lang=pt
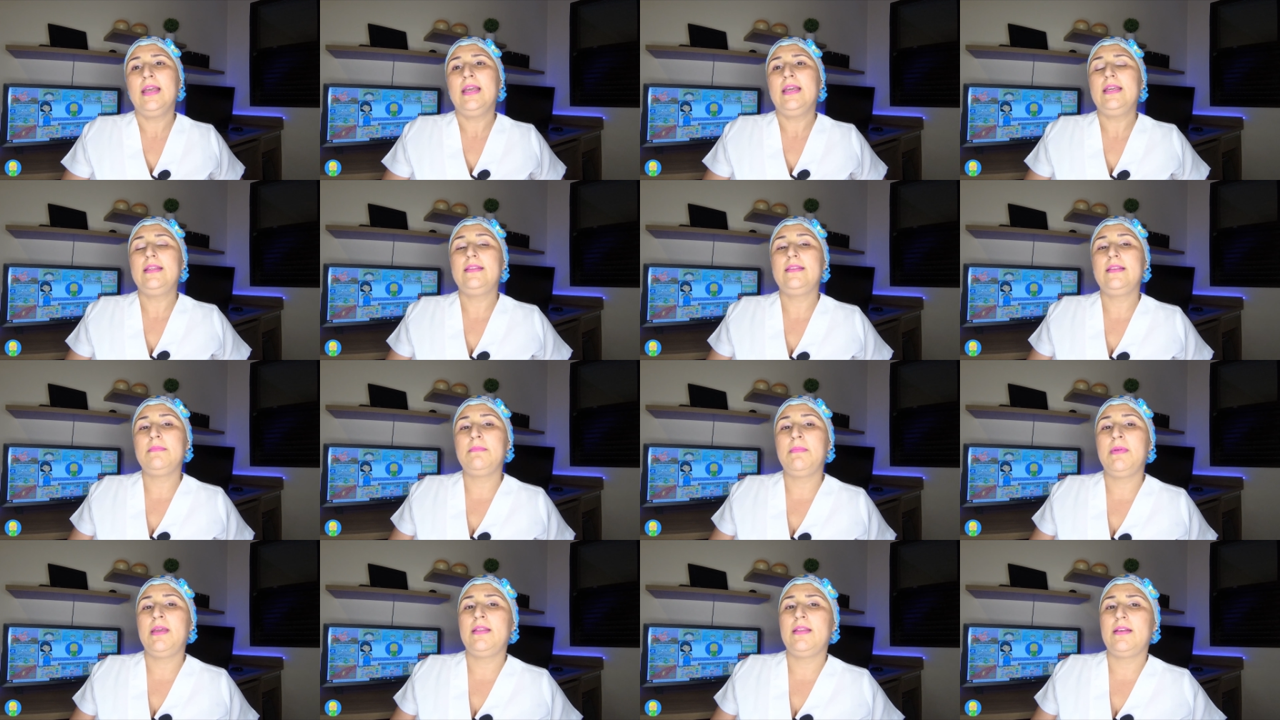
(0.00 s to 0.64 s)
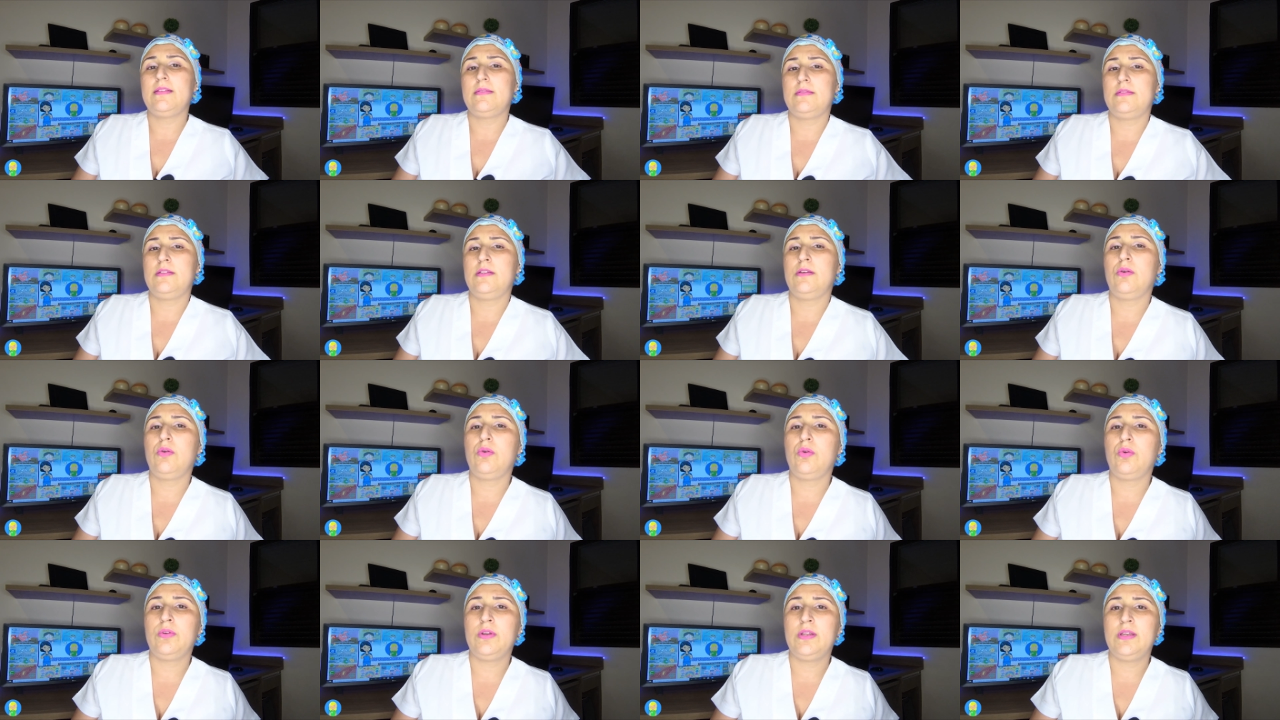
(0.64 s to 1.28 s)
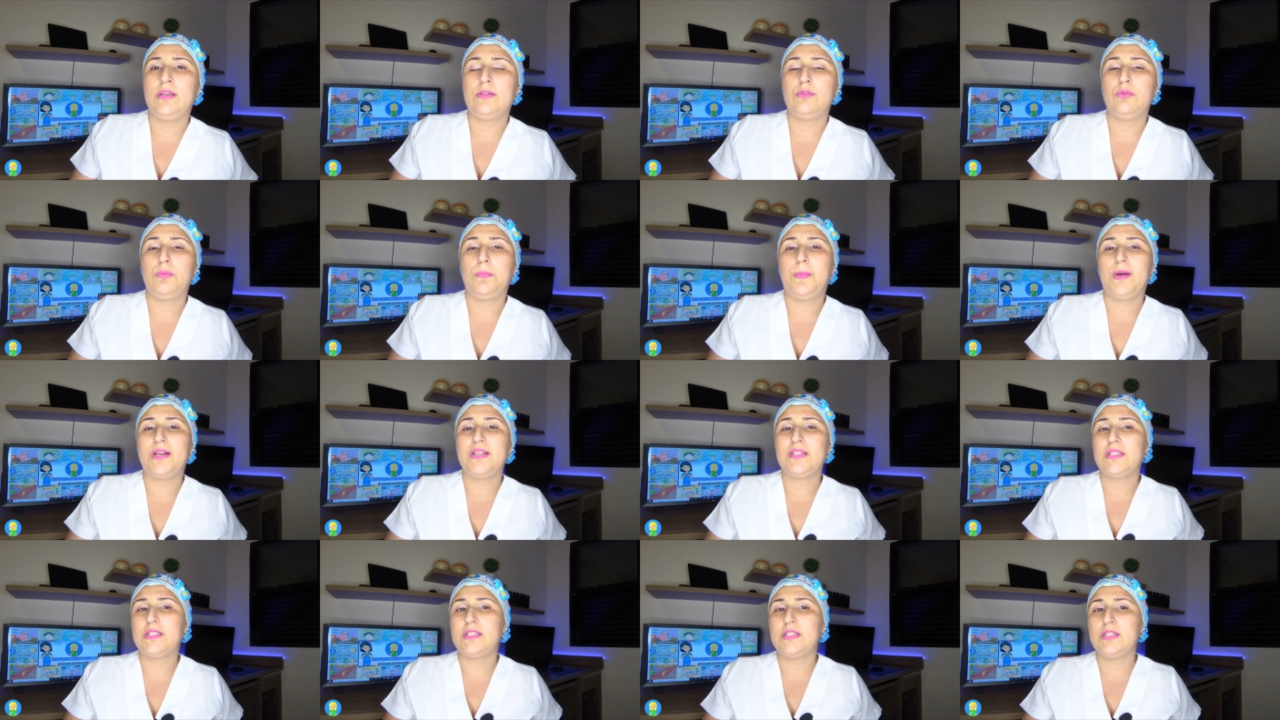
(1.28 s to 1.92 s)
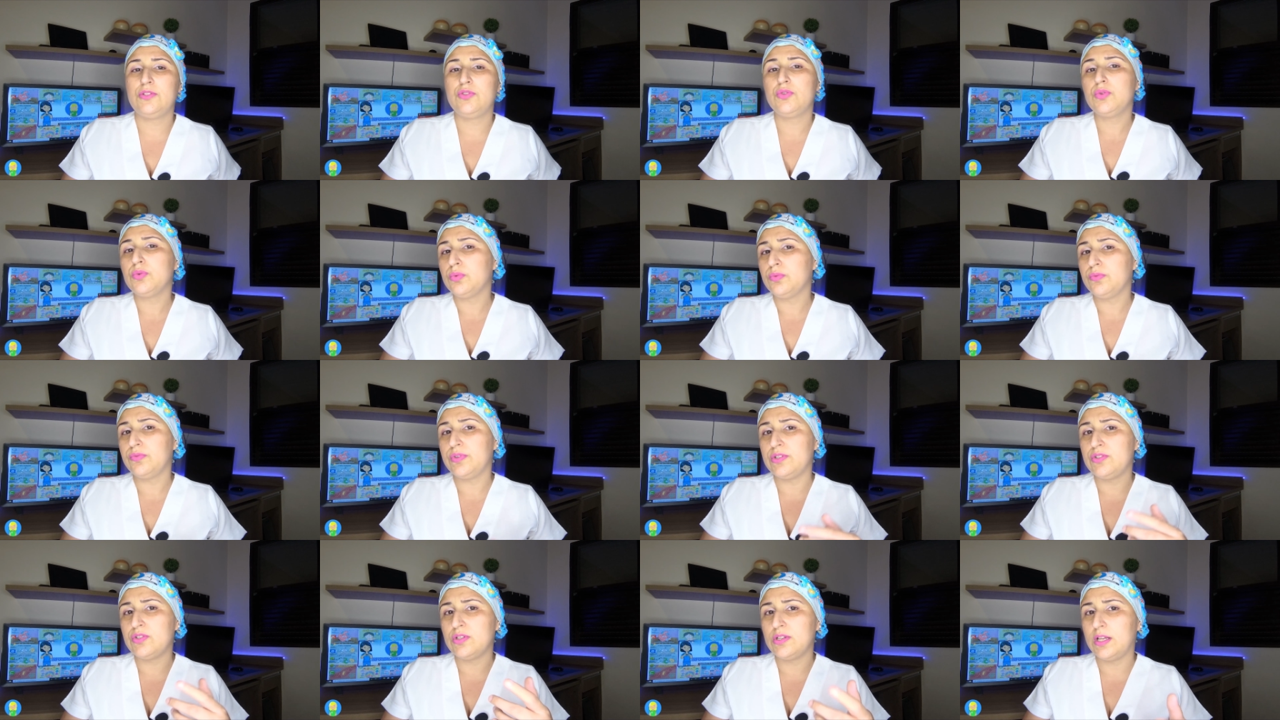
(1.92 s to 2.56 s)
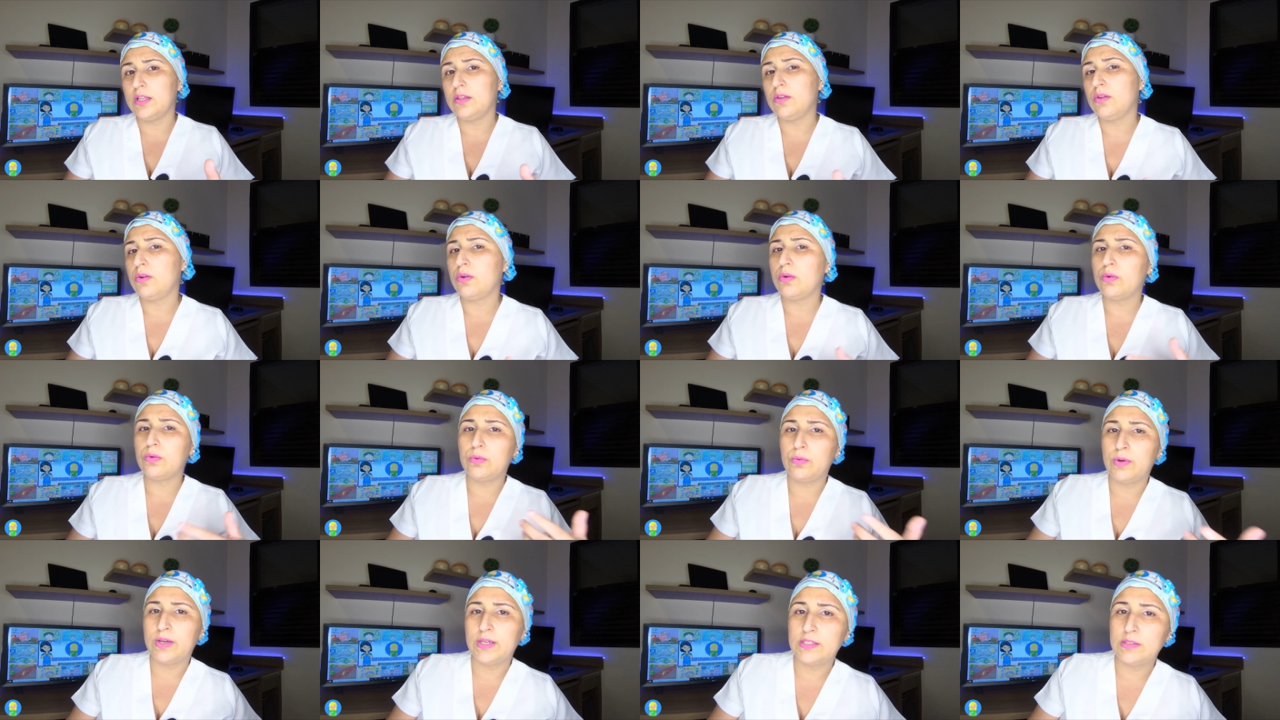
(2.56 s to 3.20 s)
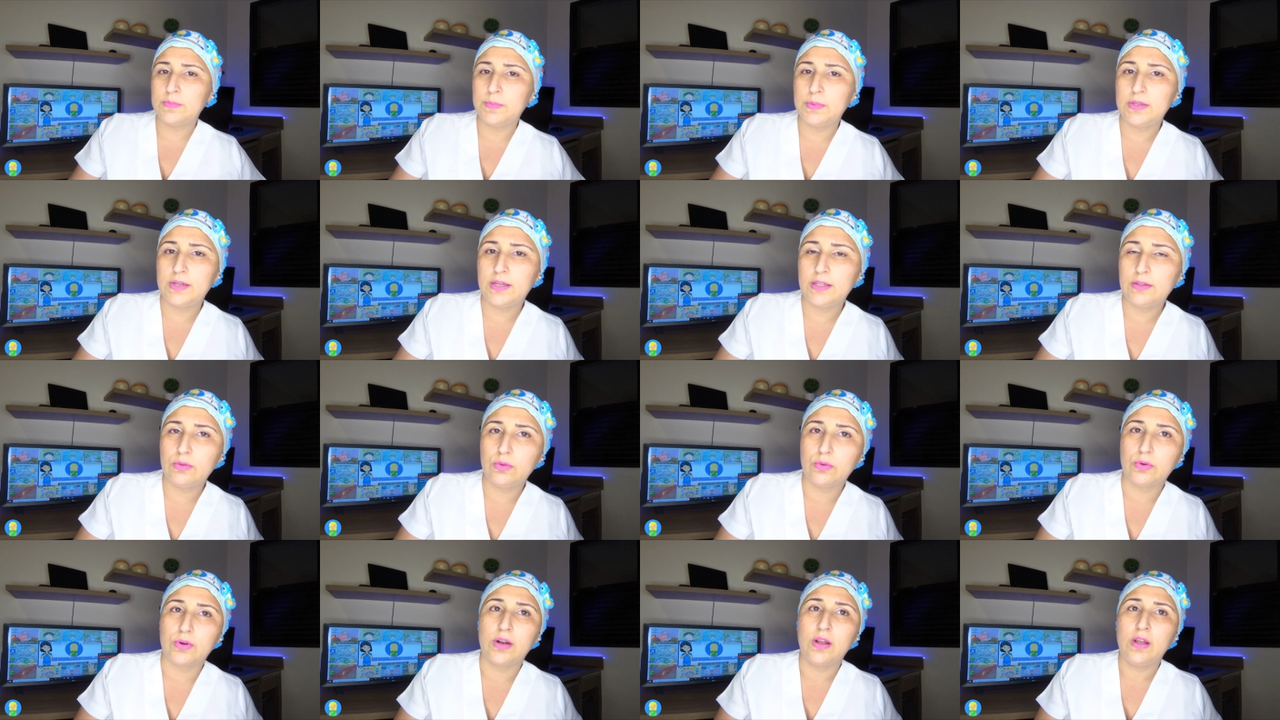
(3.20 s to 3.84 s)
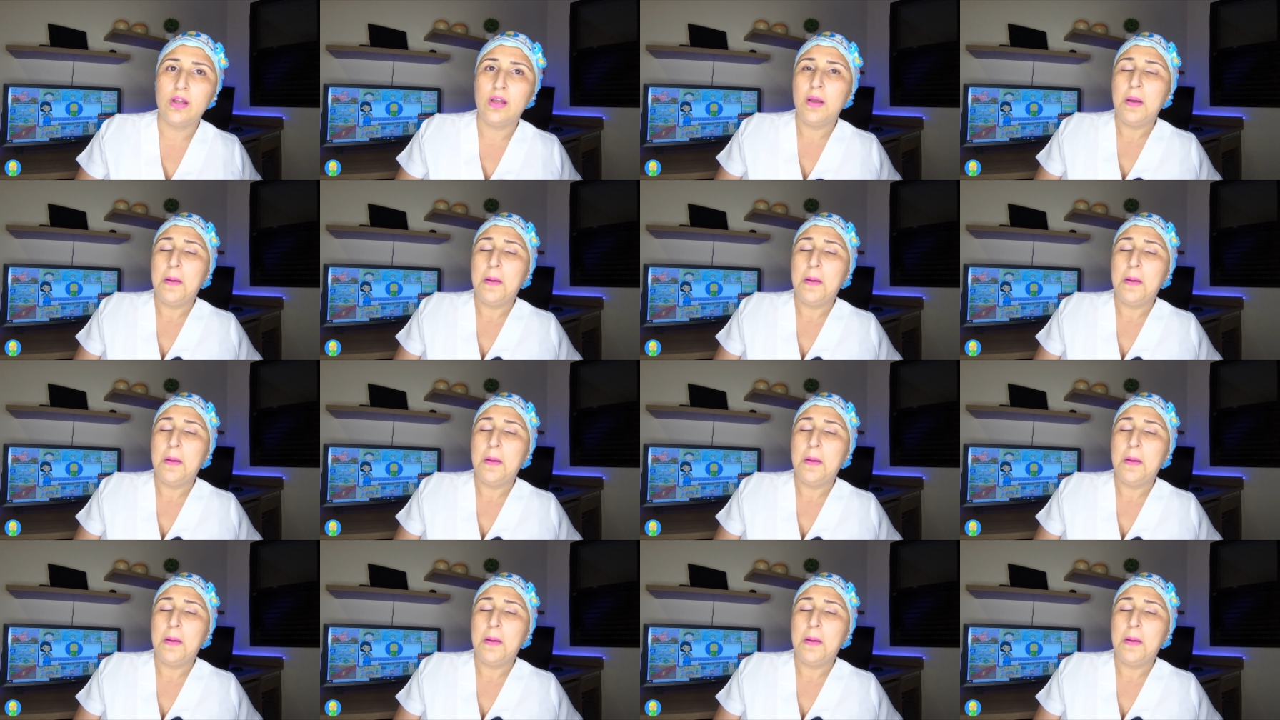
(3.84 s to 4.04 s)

E também da sincronia do paciente com o ventilador ou com o respirador.